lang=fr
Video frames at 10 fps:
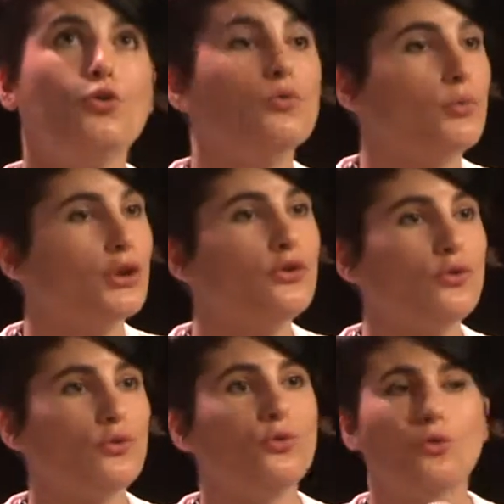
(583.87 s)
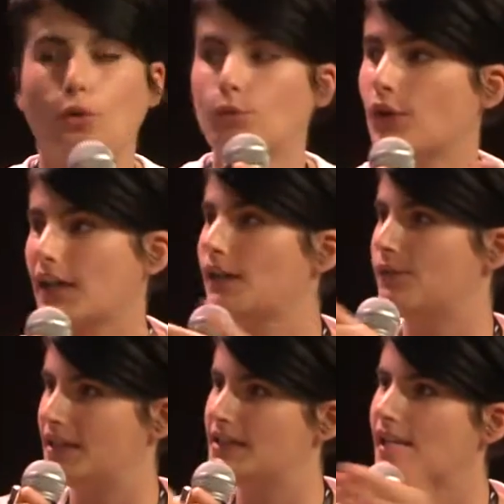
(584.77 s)
une botte où on pourrait
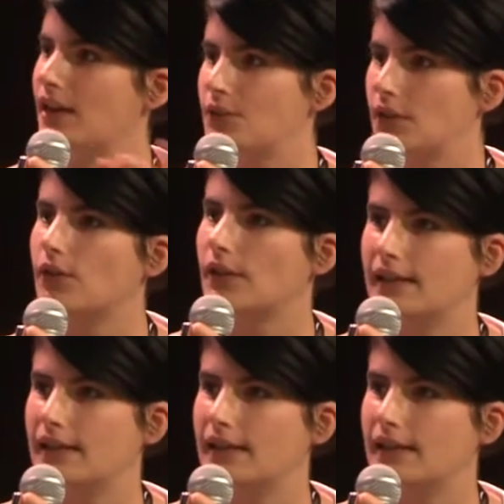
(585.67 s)
réfléchir avec euh,